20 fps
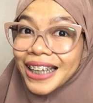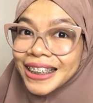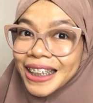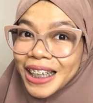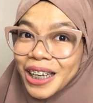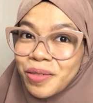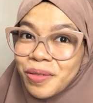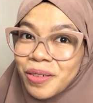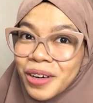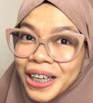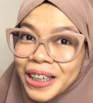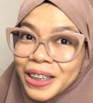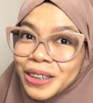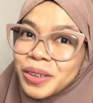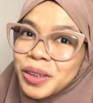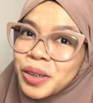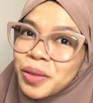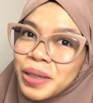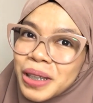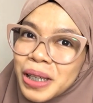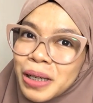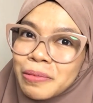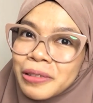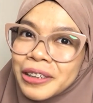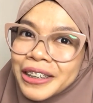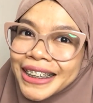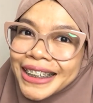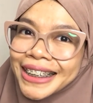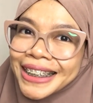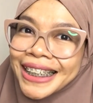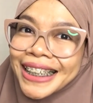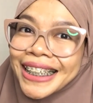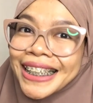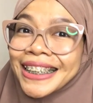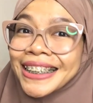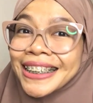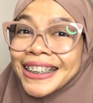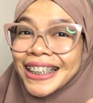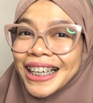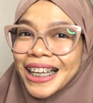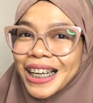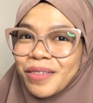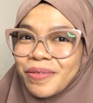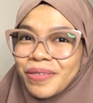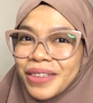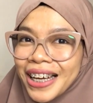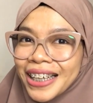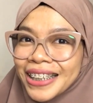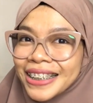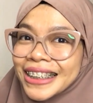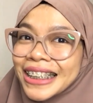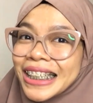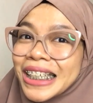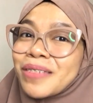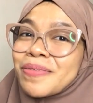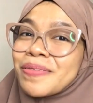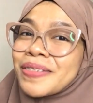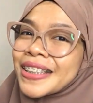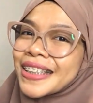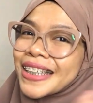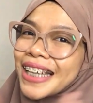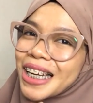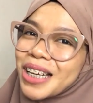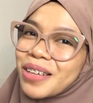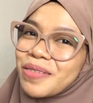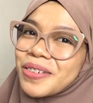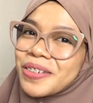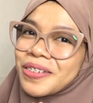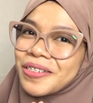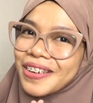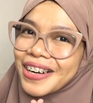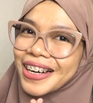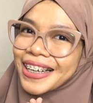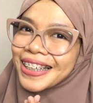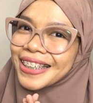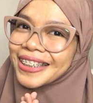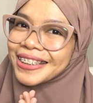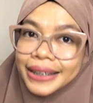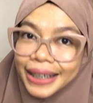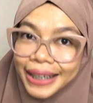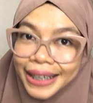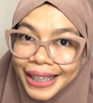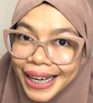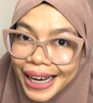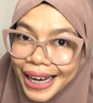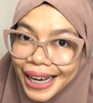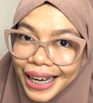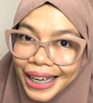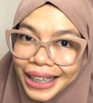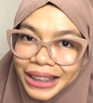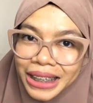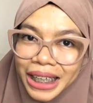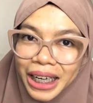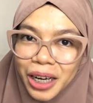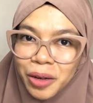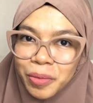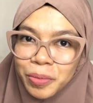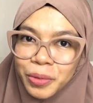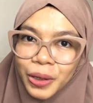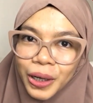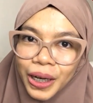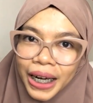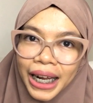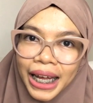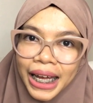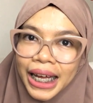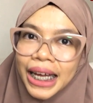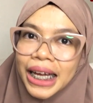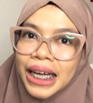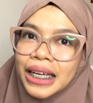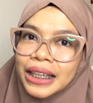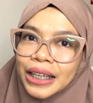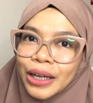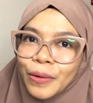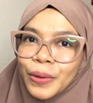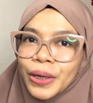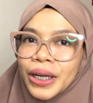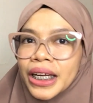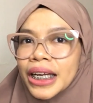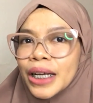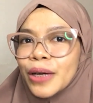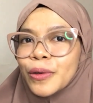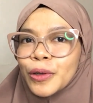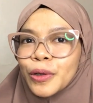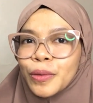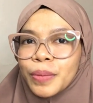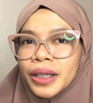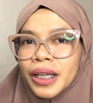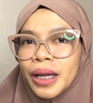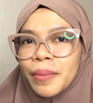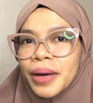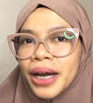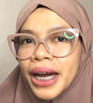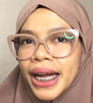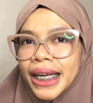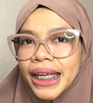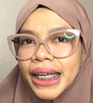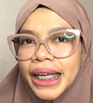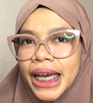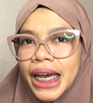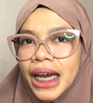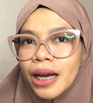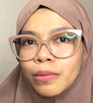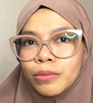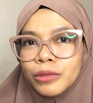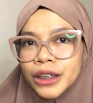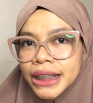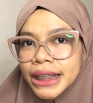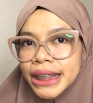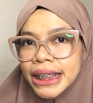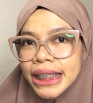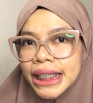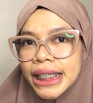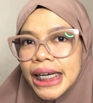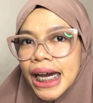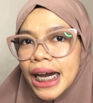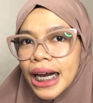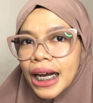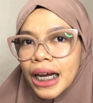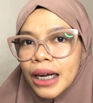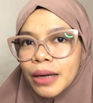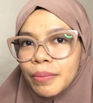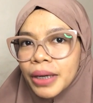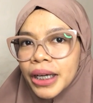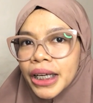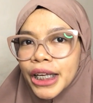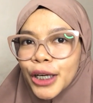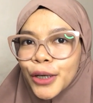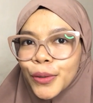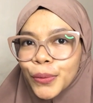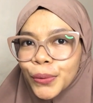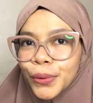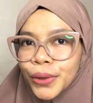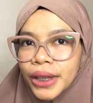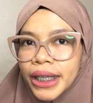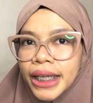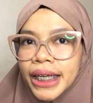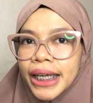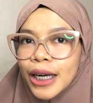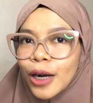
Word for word: Assalamualaikum Sobat Abu Cigi, salam takzim, salam uhuah. Jadi guys, Alhamdulillah tahun ini untuk pertama kalinya Abu Cigi akan mengikuti